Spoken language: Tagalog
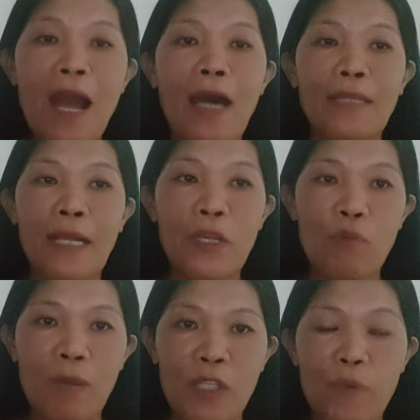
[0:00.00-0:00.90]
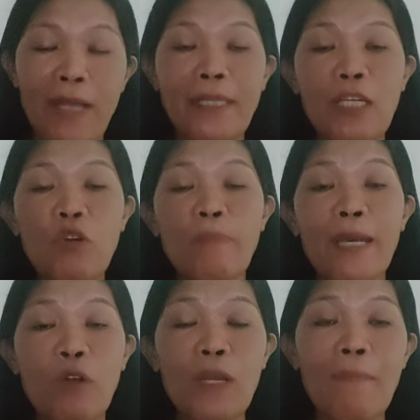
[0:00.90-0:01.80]
at ang iyong maswerteng
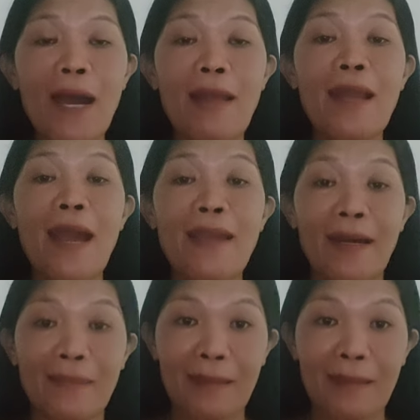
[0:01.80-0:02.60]
numero naman ay ang